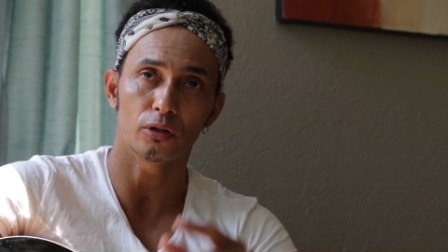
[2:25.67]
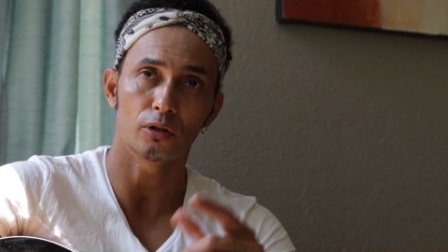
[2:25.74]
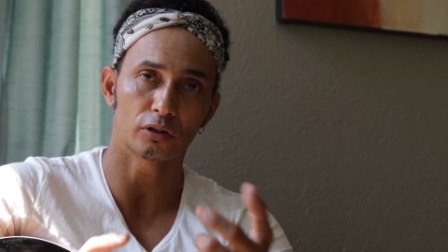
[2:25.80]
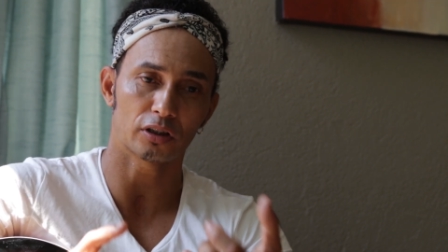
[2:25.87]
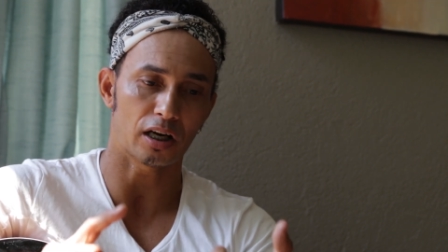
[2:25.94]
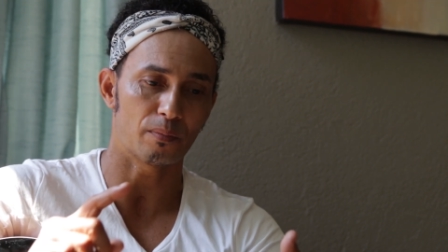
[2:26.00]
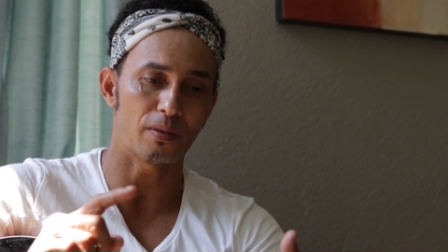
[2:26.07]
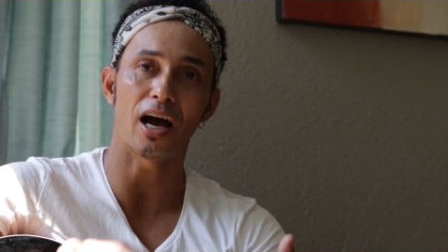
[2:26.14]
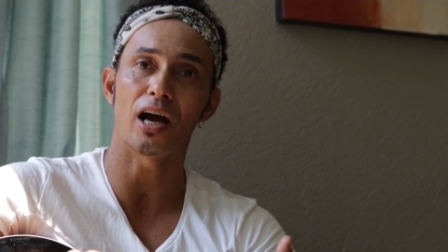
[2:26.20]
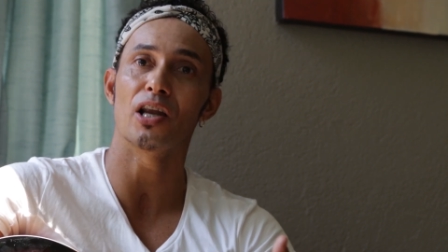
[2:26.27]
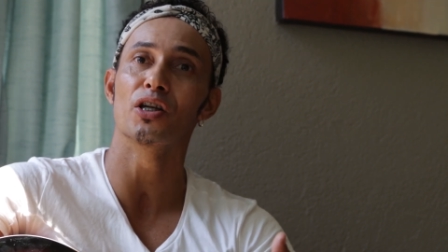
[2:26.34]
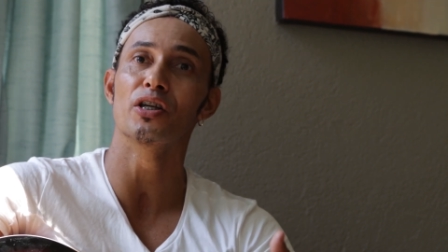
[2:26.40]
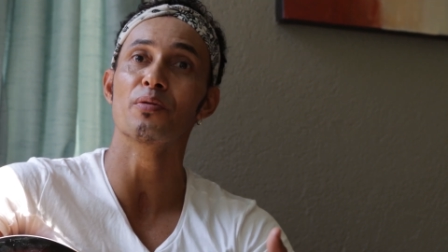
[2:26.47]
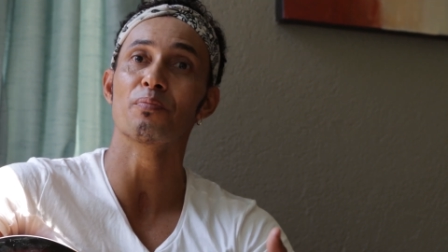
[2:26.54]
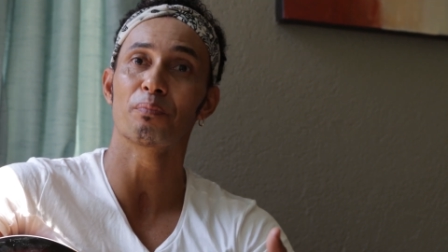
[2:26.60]
eu
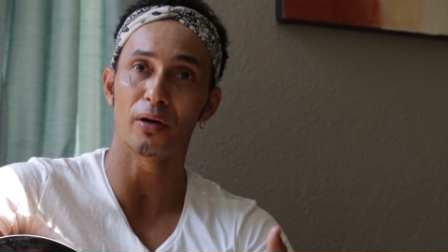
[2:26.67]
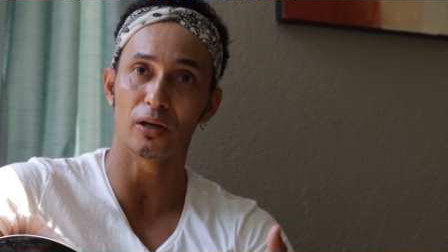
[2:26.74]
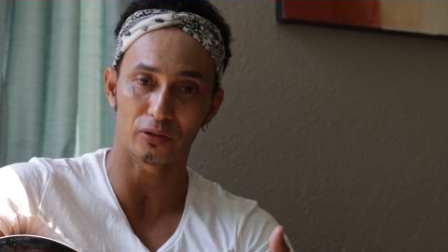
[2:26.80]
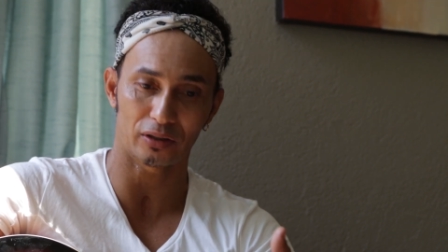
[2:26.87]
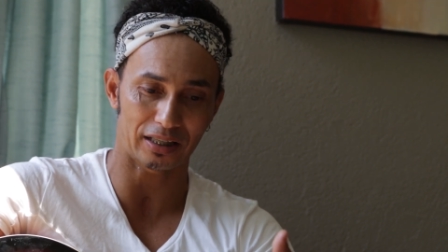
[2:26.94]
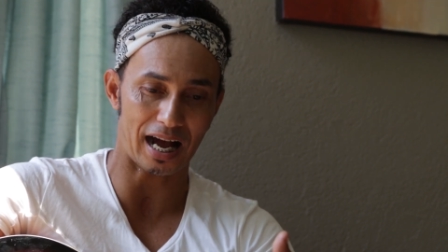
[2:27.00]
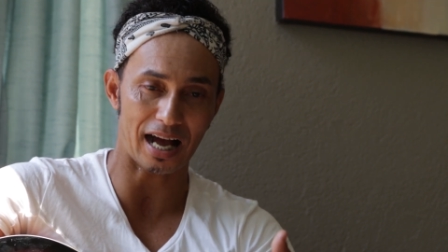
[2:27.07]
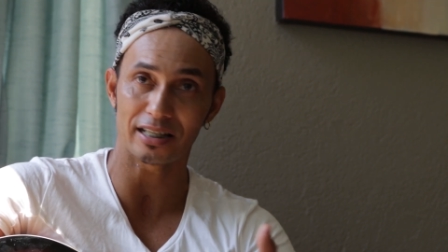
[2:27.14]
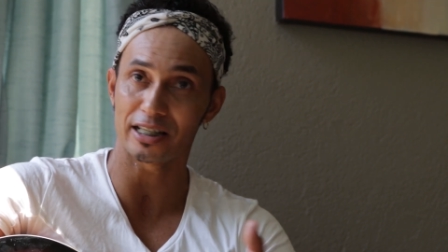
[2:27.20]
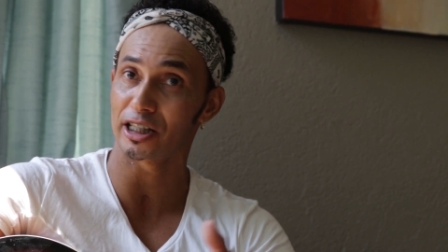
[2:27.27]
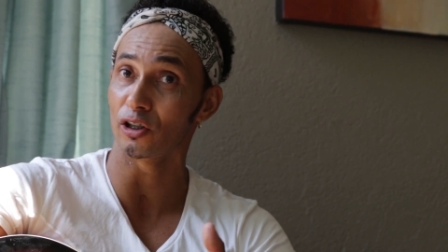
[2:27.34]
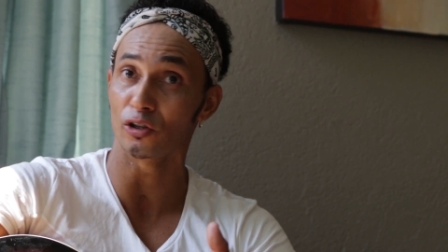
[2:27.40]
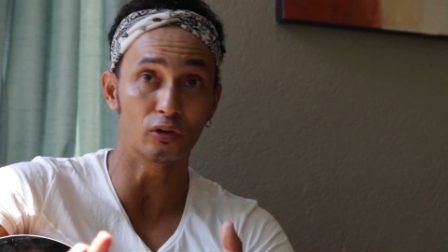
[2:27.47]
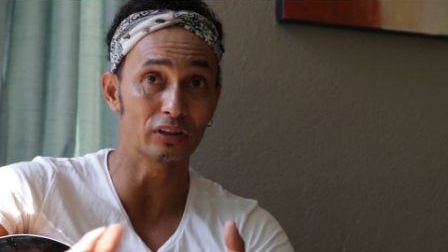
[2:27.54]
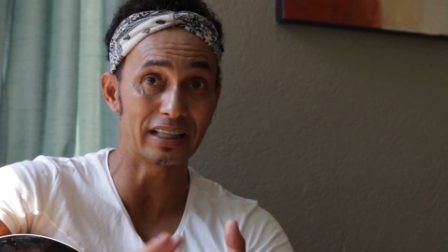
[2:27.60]
trabalho limpando casas
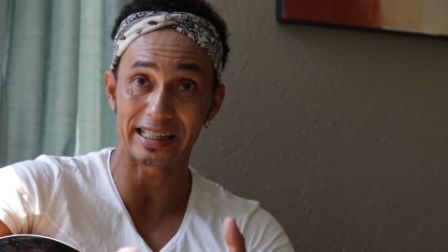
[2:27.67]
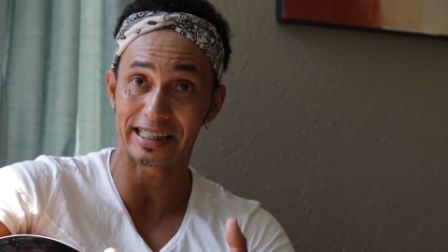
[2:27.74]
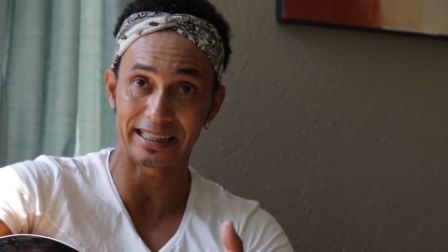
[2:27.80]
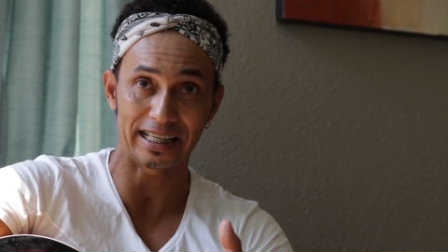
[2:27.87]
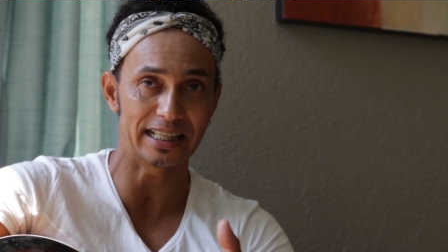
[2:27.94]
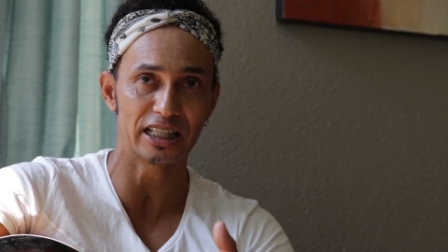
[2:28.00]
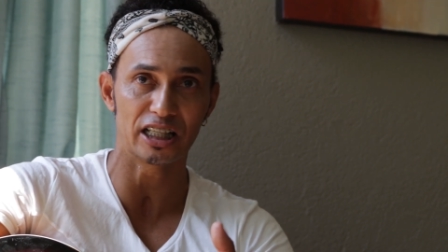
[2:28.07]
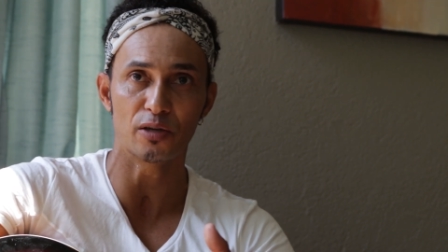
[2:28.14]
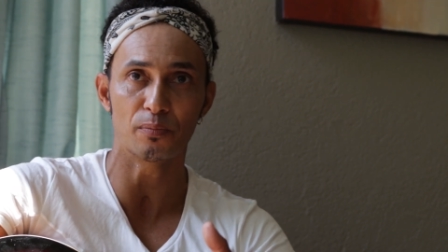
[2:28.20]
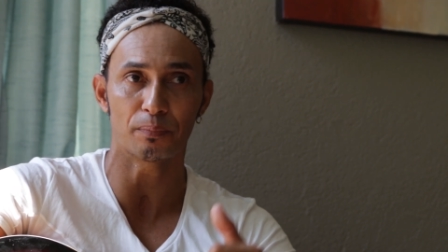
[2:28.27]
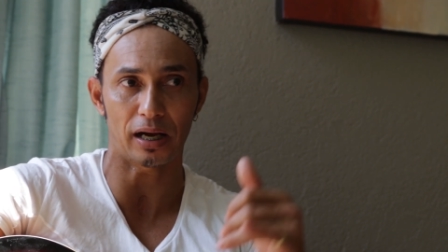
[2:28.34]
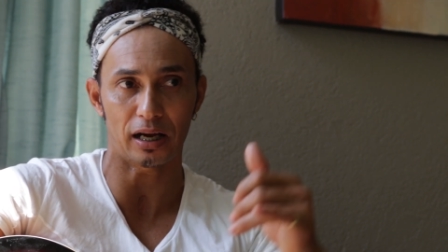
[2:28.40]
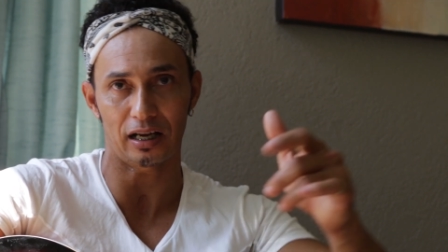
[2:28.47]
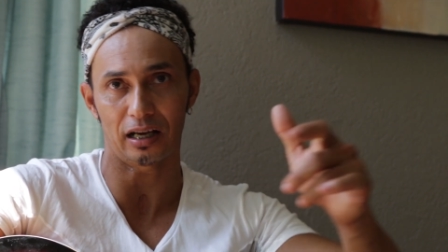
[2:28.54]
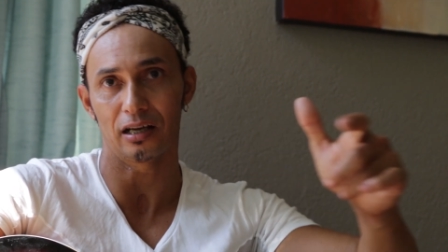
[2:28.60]
que eu não deixei de
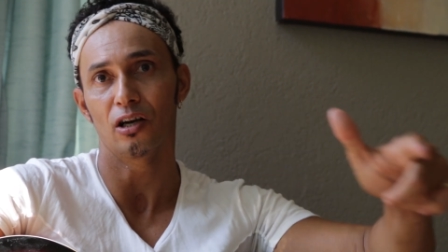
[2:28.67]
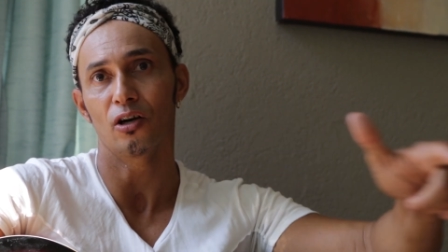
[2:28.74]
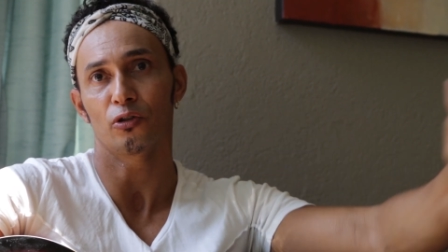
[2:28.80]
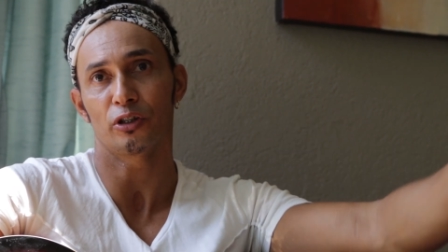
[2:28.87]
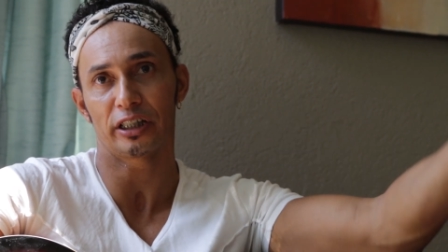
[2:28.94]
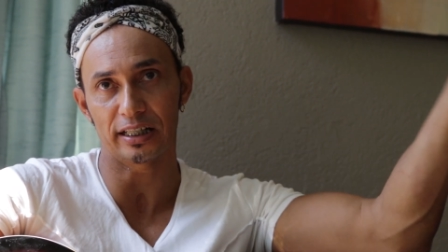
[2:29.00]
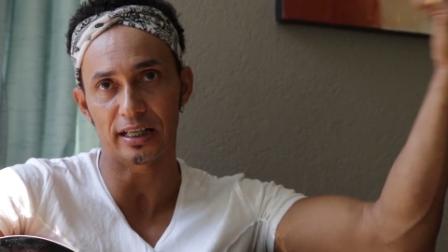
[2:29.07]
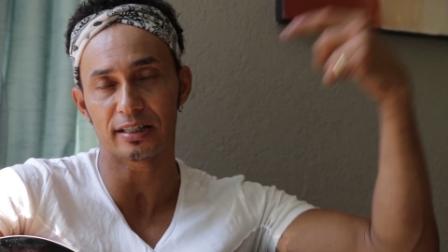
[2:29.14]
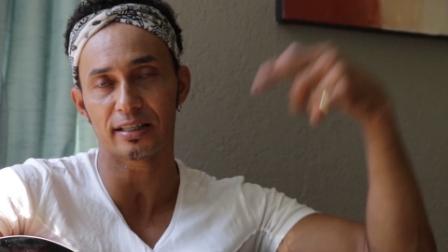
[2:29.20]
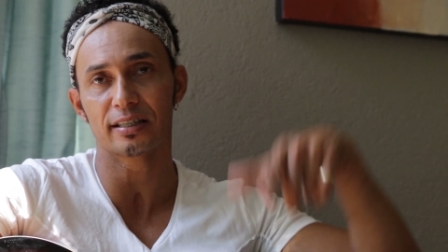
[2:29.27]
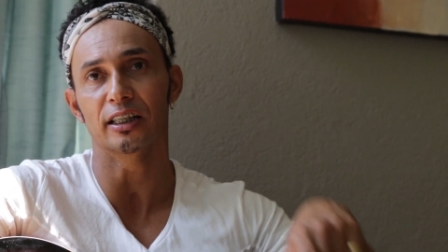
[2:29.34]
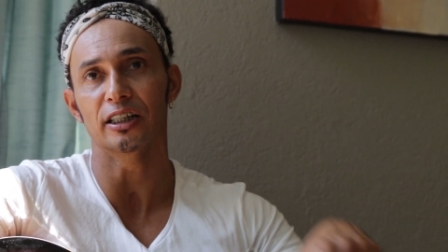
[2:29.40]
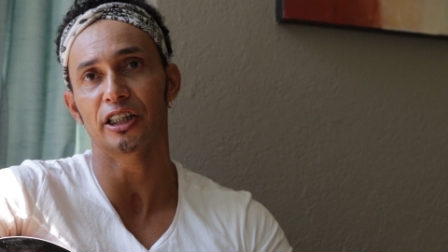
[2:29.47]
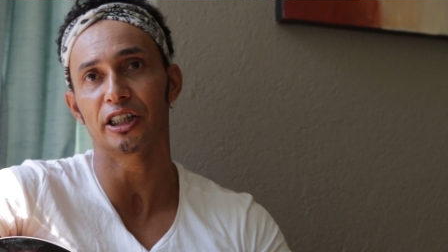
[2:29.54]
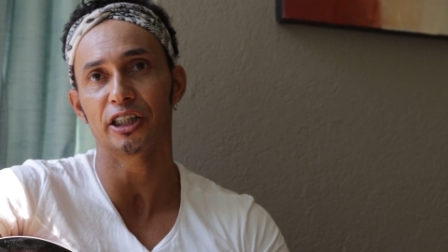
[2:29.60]
limpar os clientes
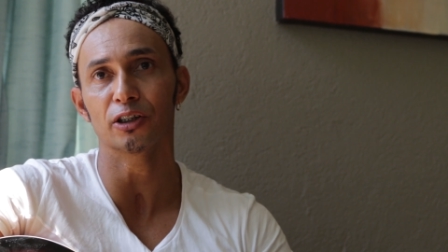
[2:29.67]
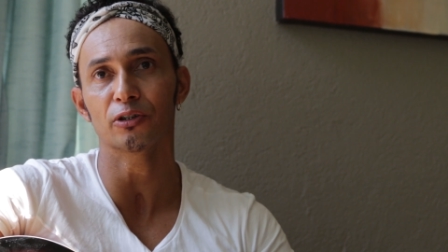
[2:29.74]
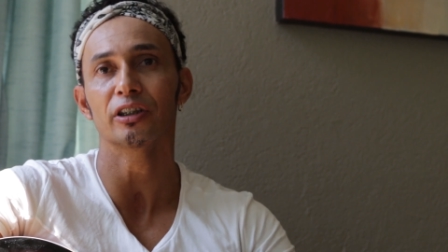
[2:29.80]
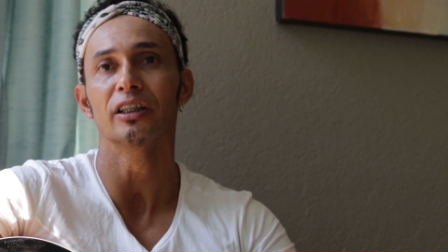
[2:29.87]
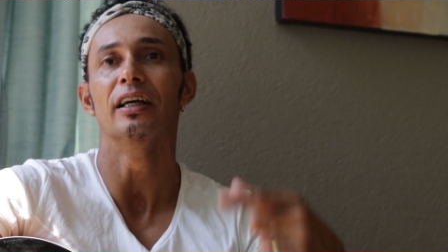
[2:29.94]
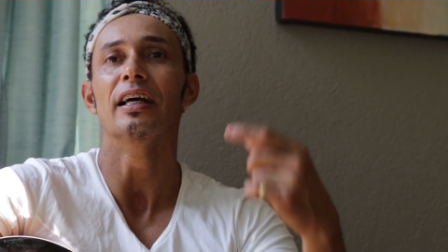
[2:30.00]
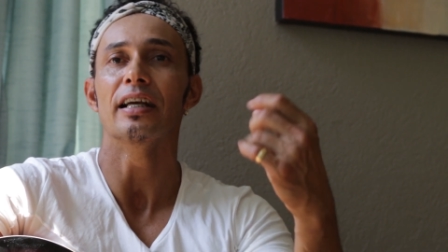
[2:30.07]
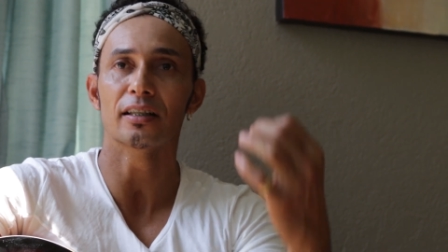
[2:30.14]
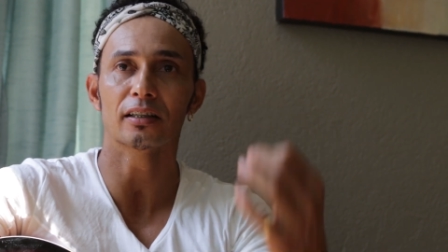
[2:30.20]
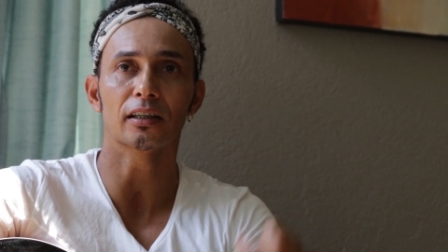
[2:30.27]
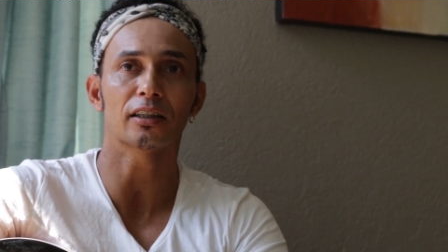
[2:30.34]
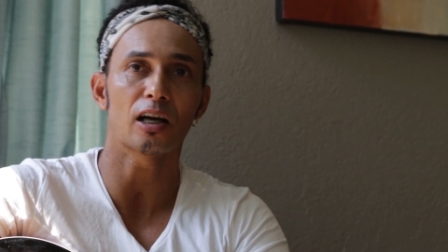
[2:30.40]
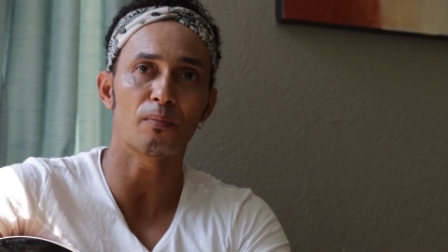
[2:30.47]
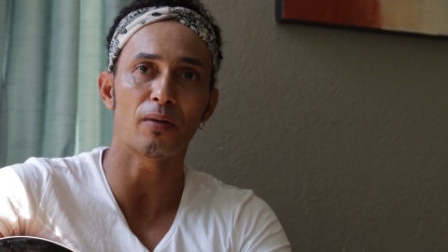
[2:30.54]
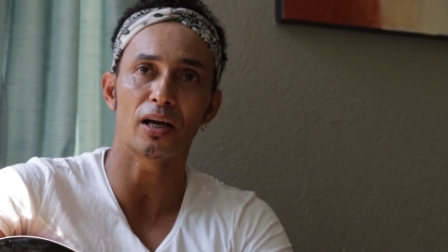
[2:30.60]
antigos, e ainda
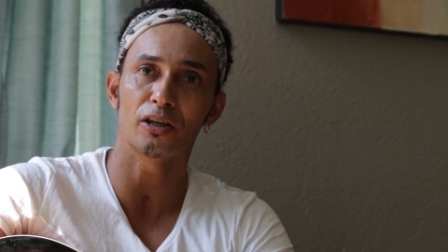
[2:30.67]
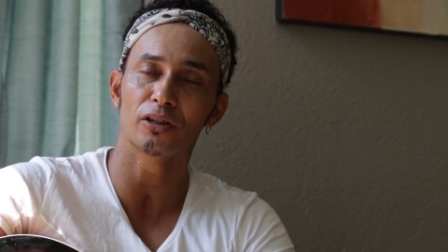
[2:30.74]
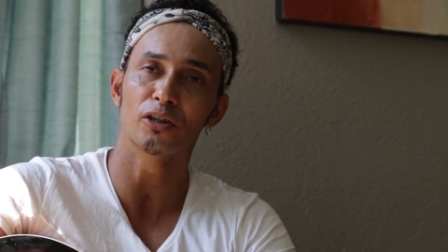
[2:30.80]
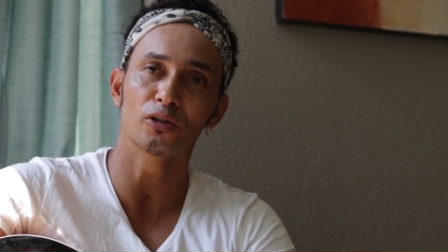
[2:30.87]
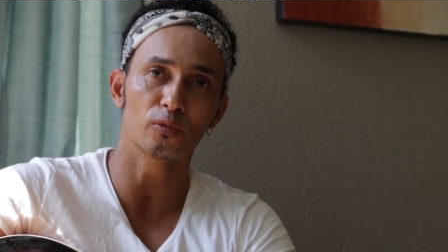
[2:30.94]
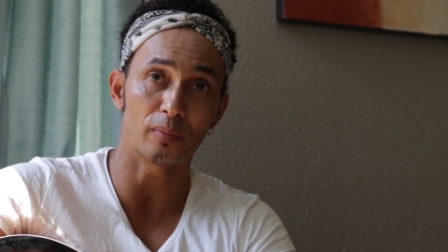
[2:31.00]
trabalho dando